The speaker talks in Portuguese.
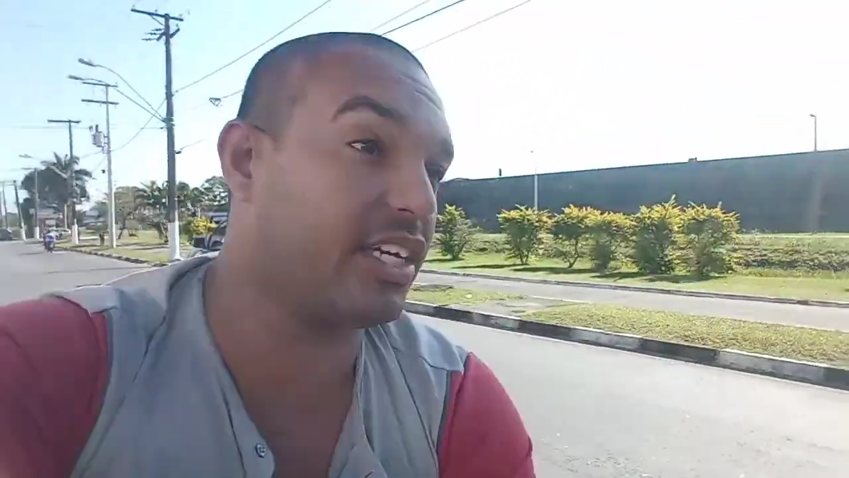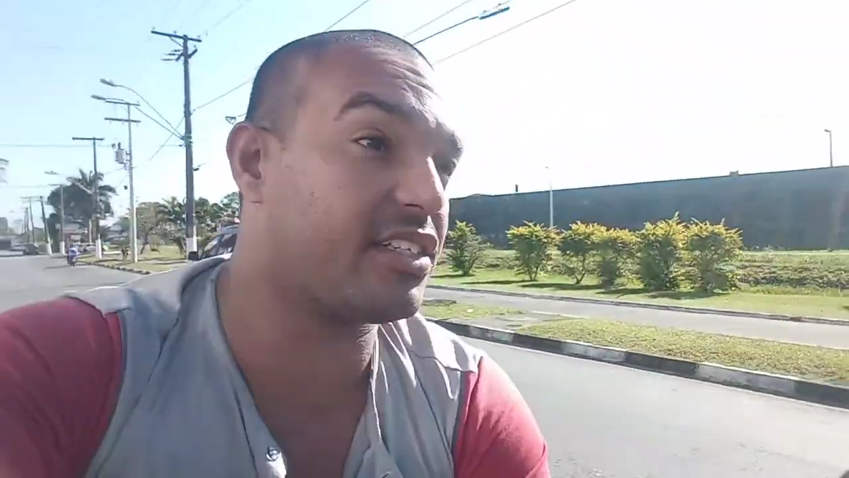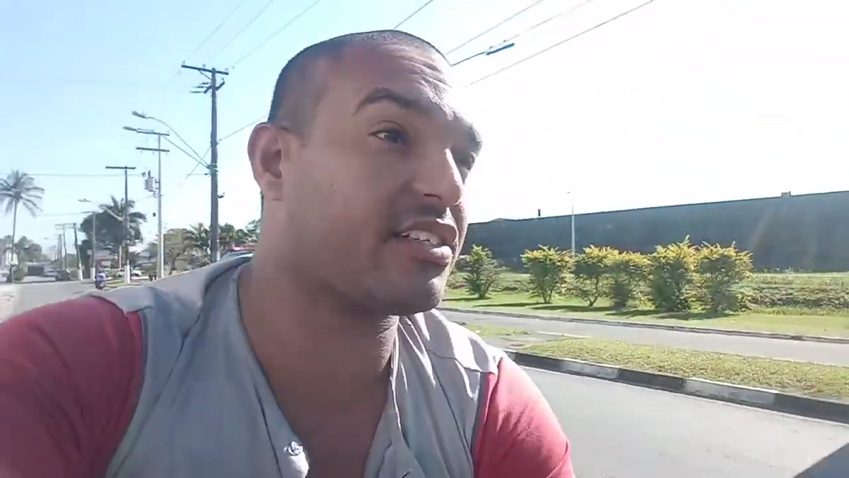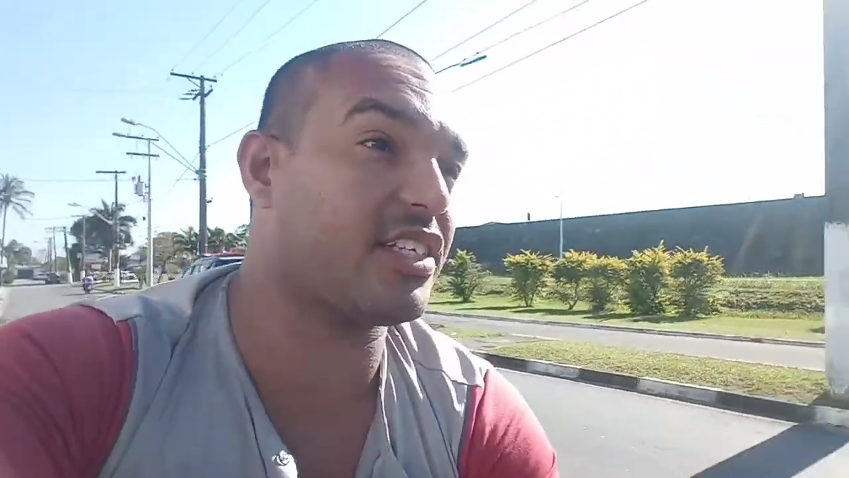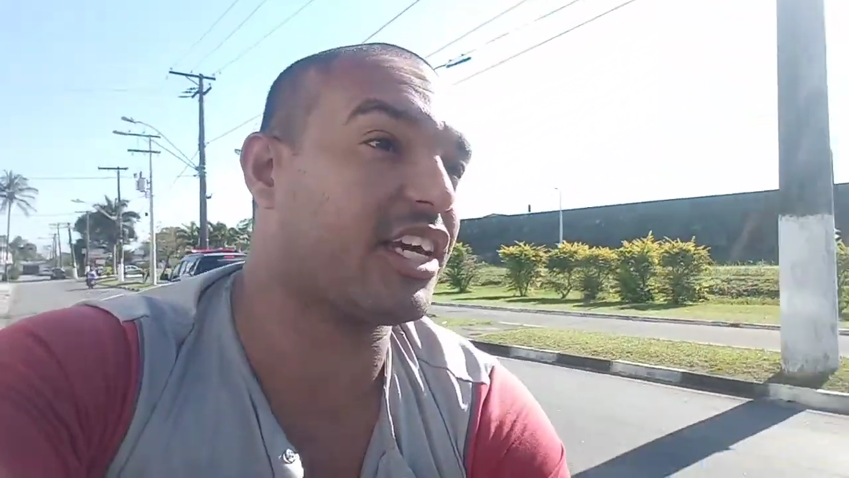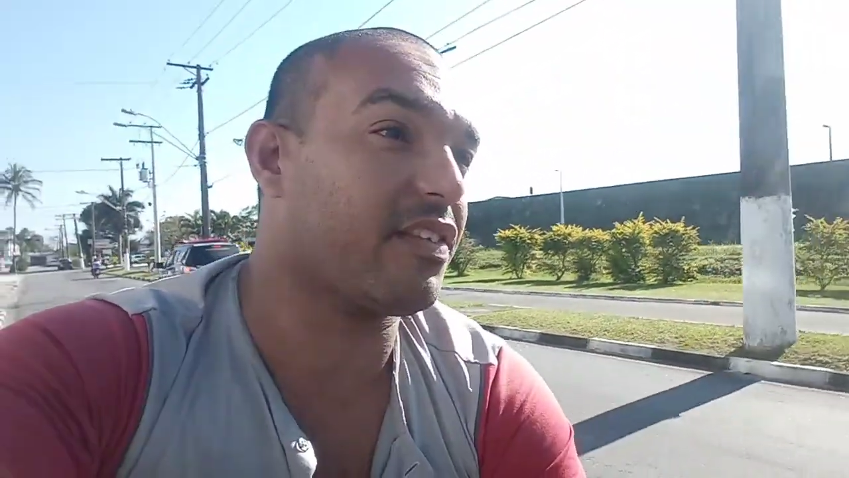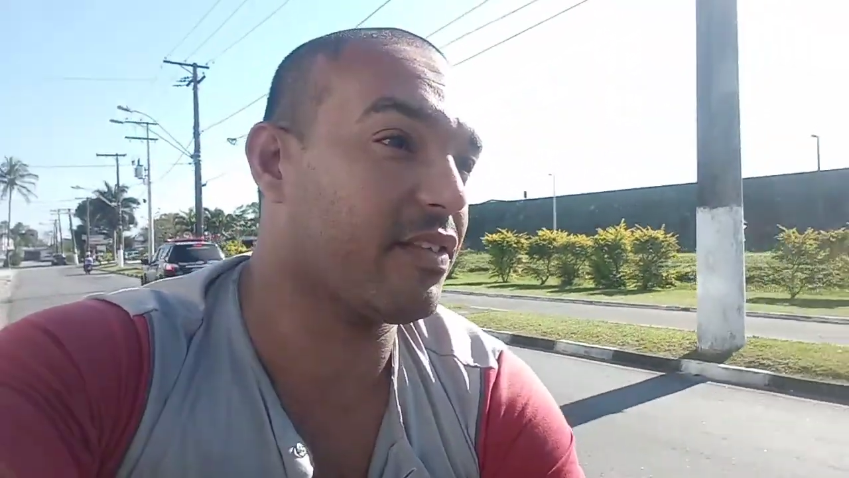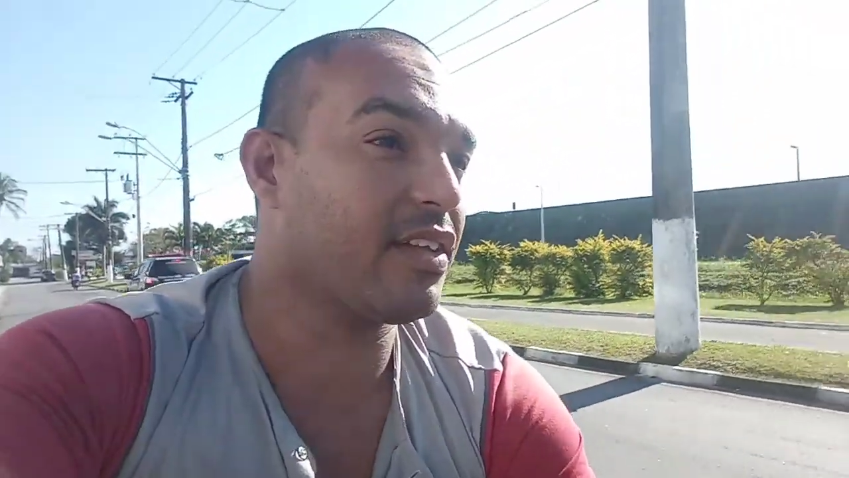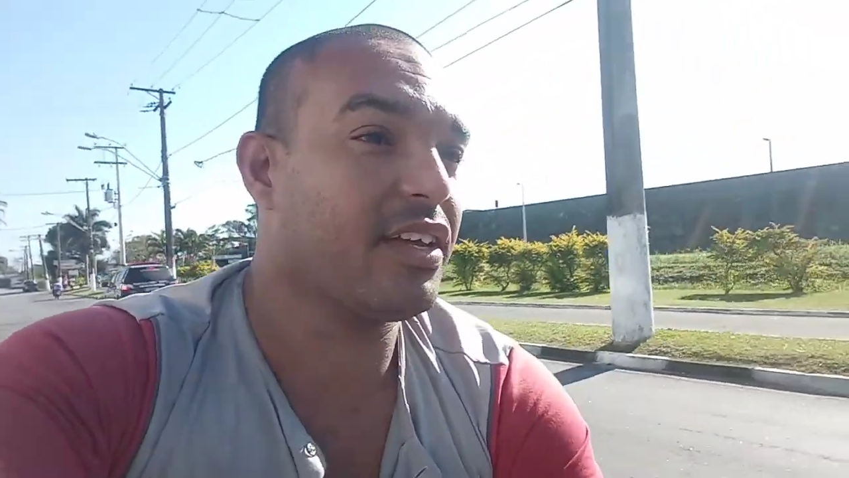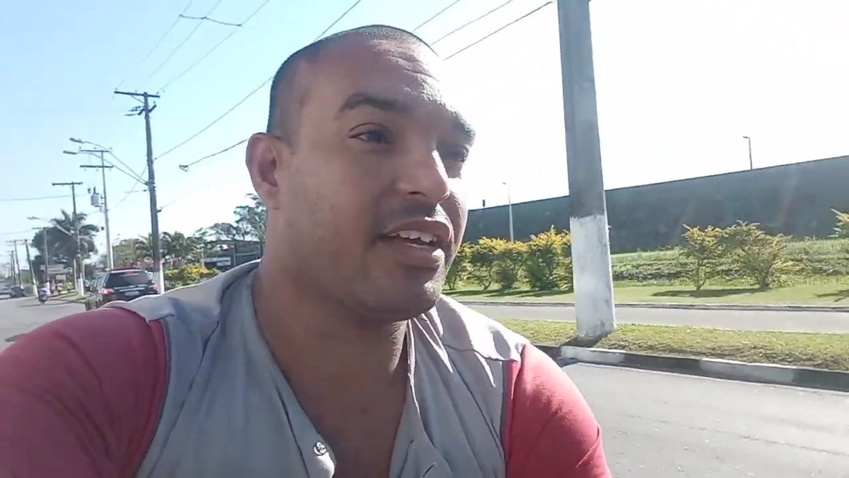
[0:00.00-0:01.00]
que dizer,
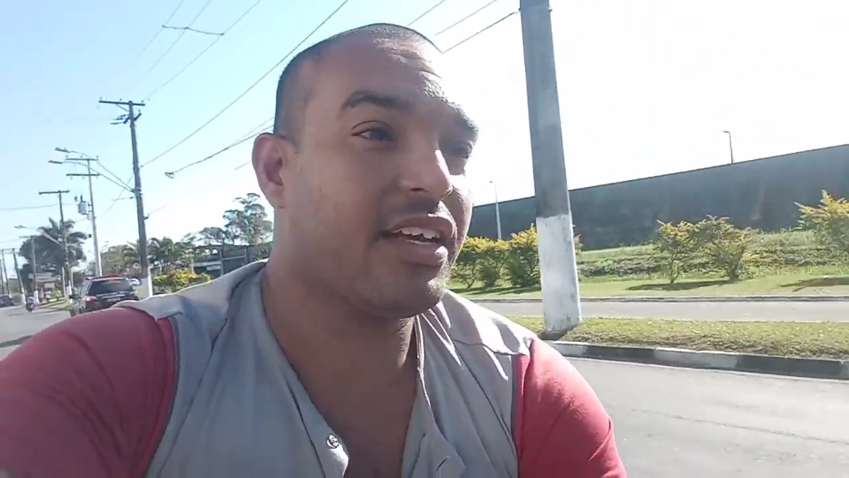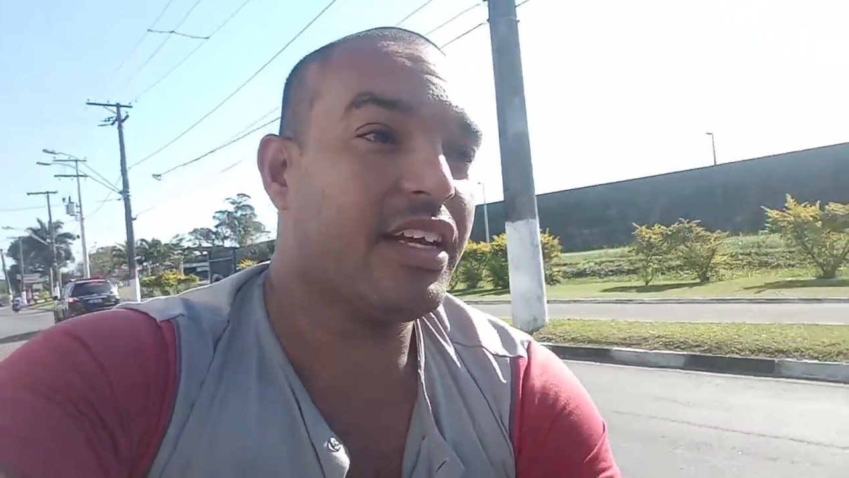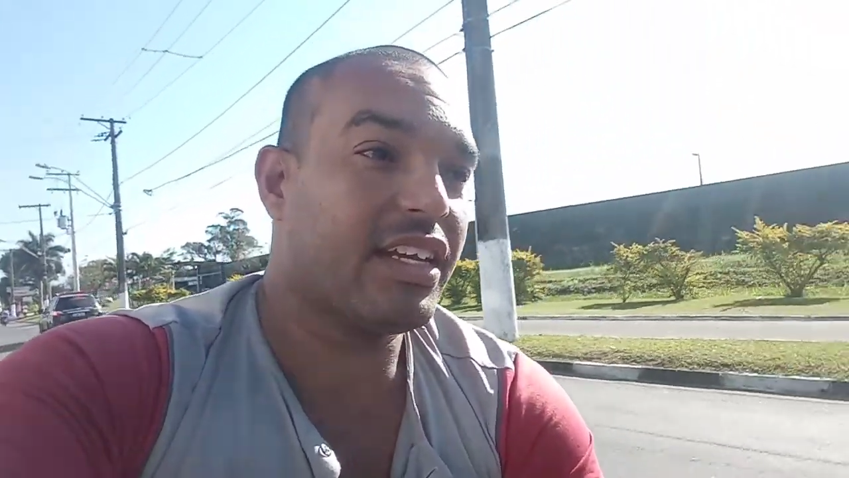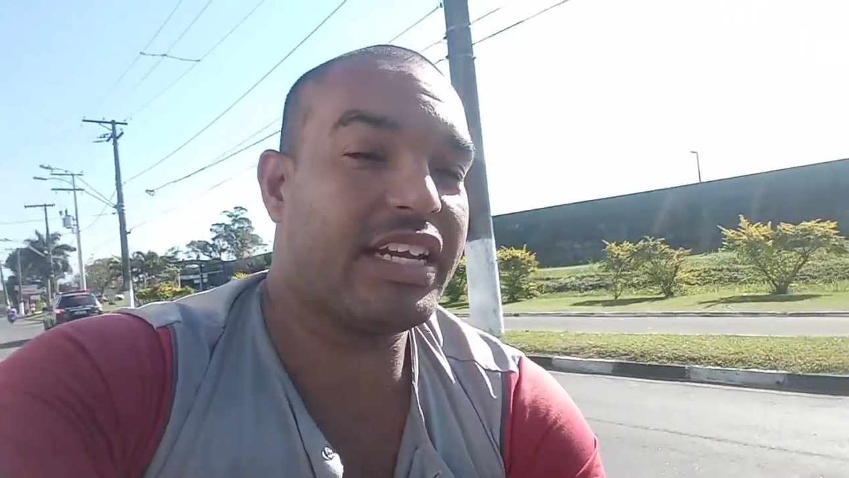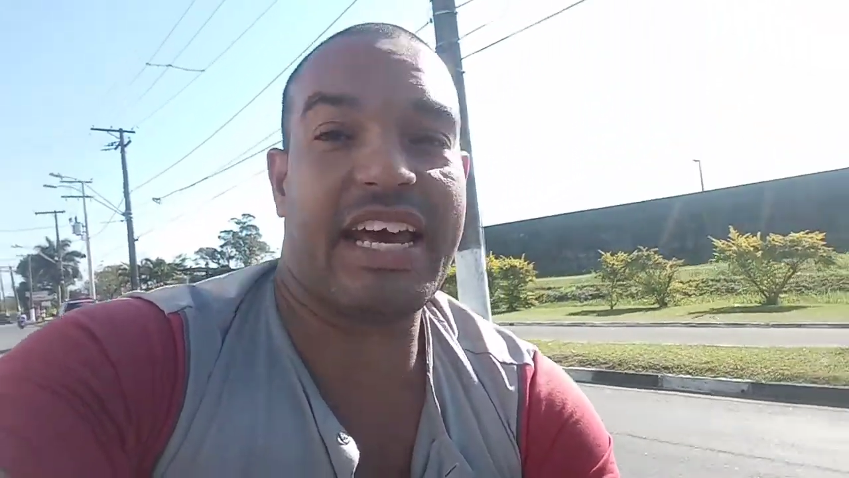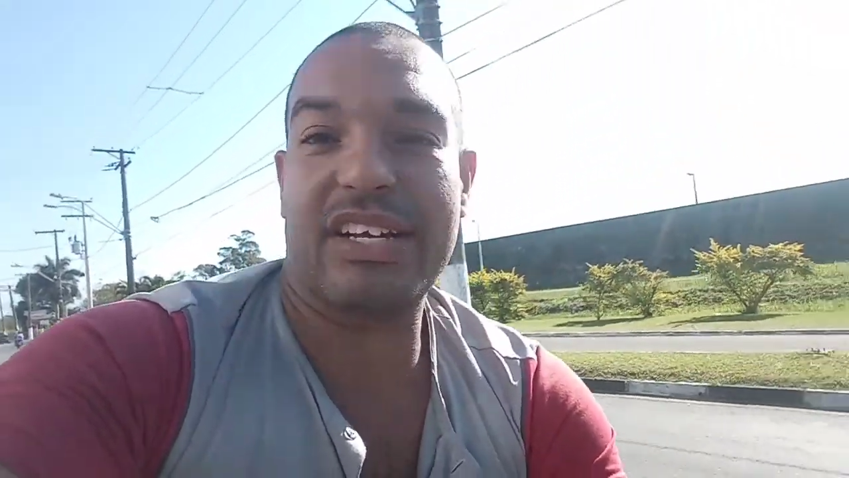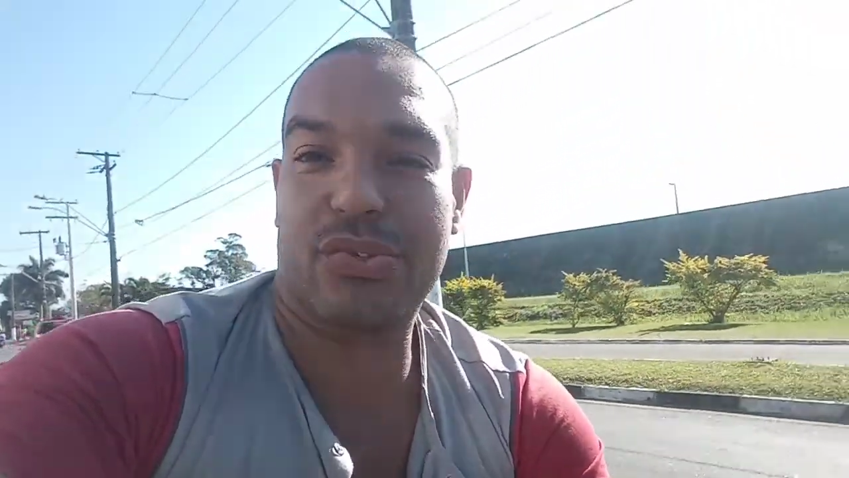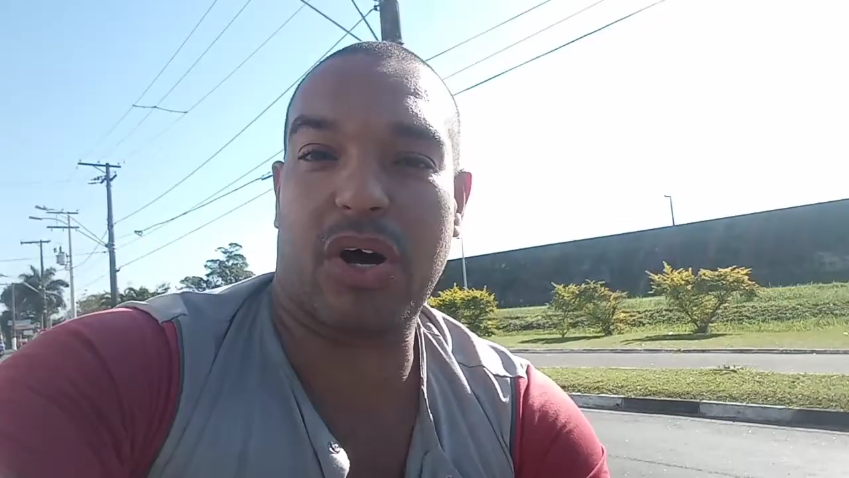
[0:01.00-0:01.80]
né?